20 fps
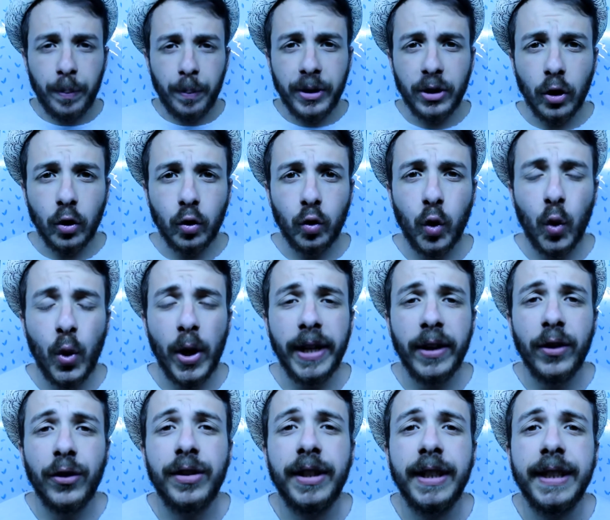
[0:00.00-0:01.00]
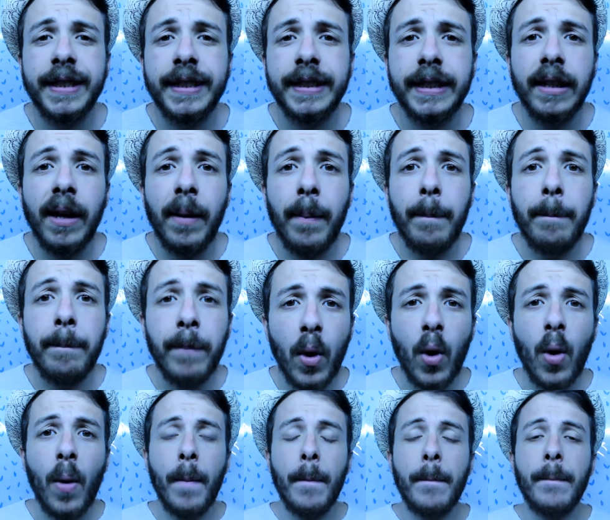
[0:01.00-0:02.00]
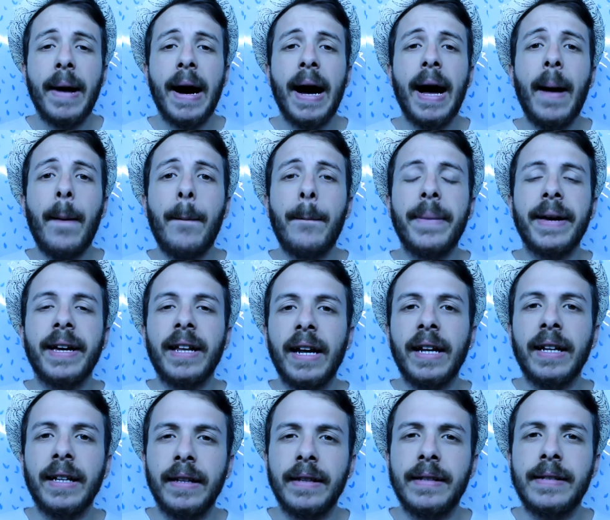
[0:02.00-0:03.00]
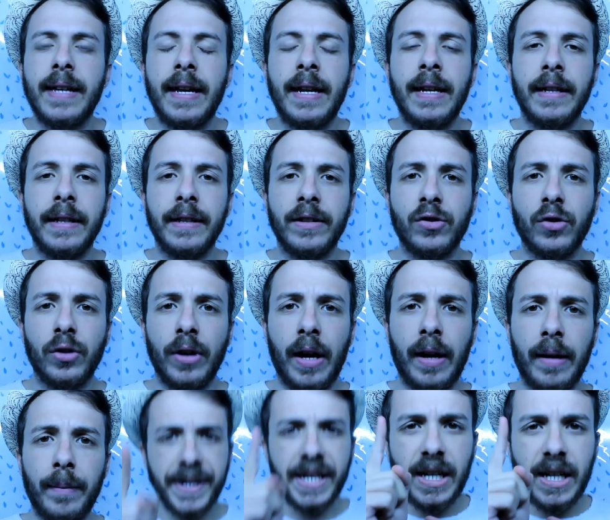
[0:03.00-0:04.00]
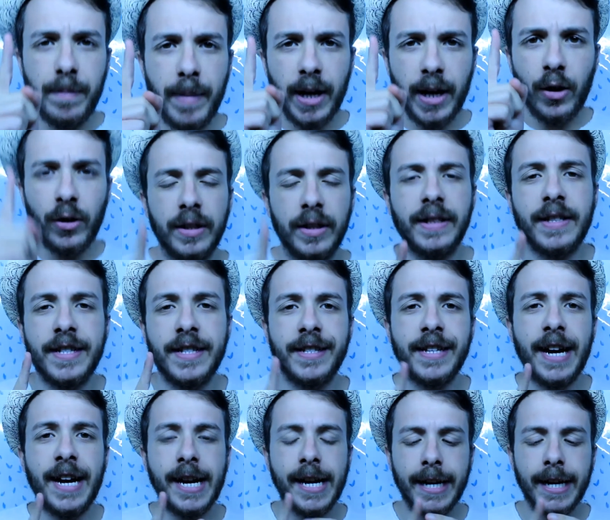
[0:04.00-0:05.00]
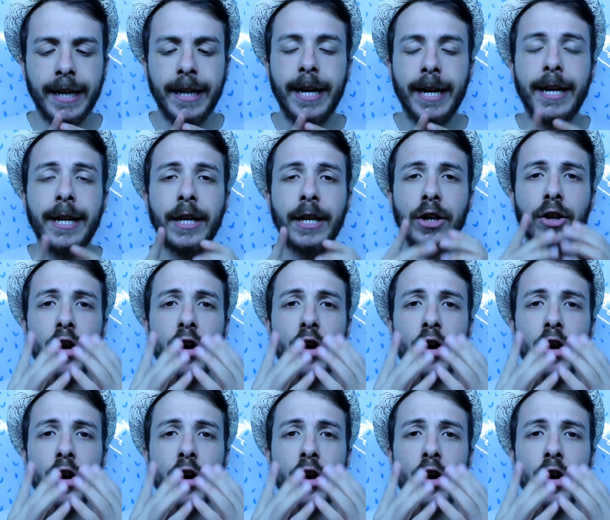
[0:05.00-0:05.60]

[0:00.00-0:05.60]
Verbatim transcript: subito due notizie bomba appena inizia l'isola. Prima notizia è che i